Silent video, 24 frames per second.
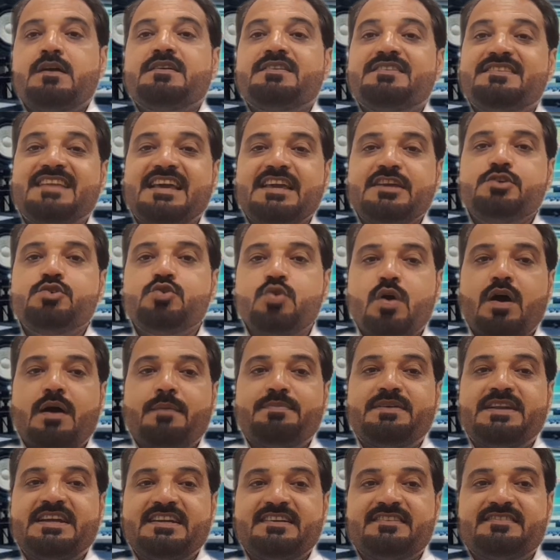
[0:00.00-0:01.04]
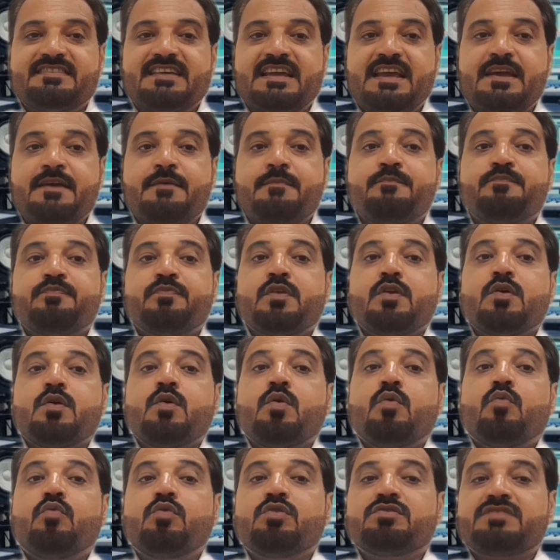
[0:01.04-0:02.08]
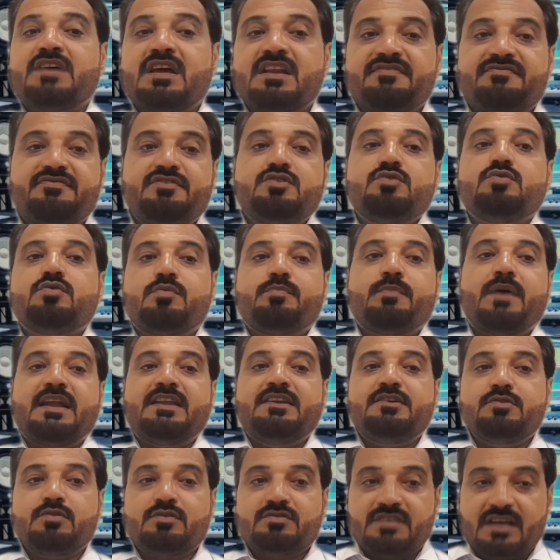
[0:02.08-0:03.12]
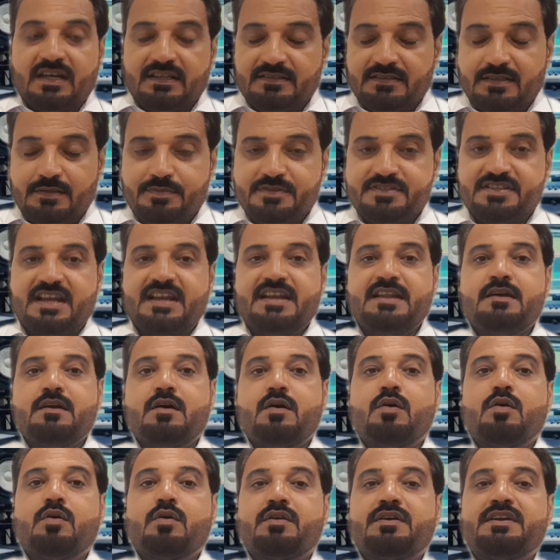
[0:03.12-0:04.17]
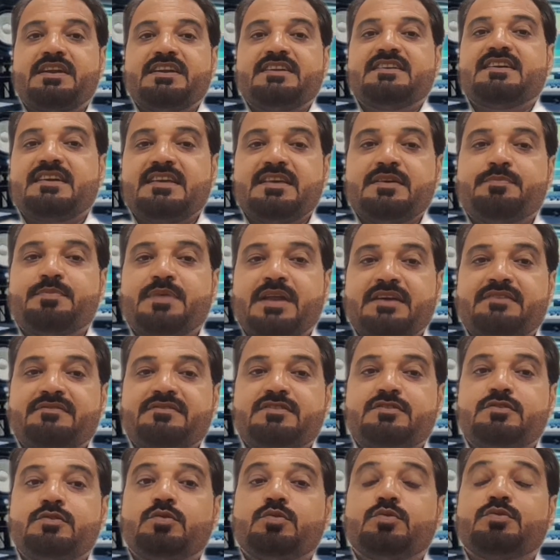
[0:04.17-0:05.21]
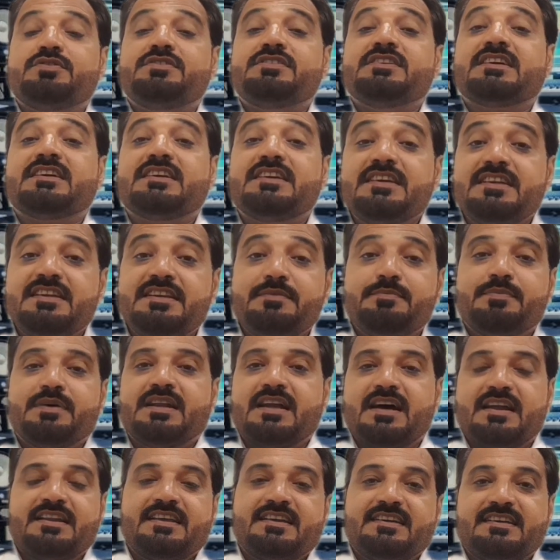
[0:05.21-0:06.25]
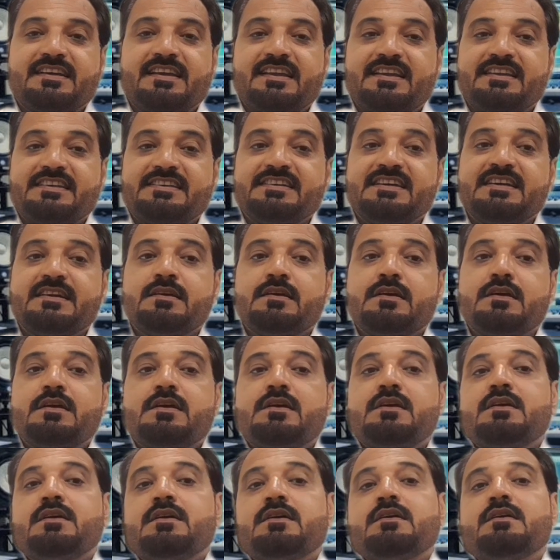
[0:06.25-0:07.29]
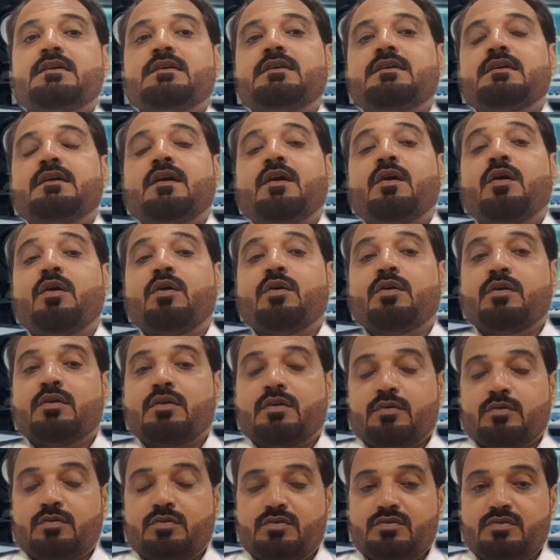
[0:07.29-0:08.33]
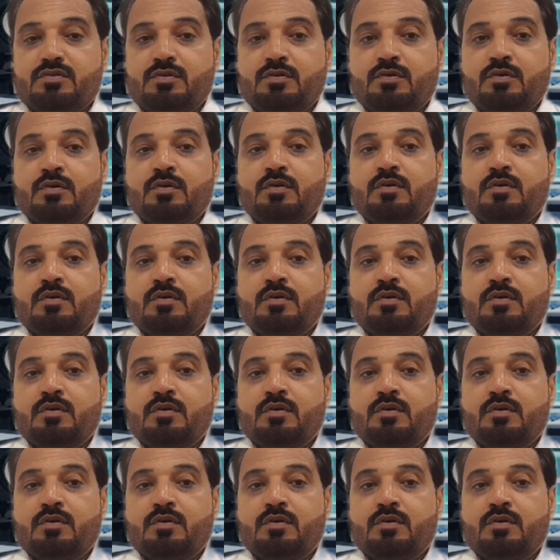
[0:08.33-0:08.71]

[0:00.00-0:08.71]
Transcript: नई जो अपडेट्स हैं वो सार्फिन को माली नुकसान से बचाने और डेटा की प्राइवेसी को यकीनी बनाने के लिए और उनको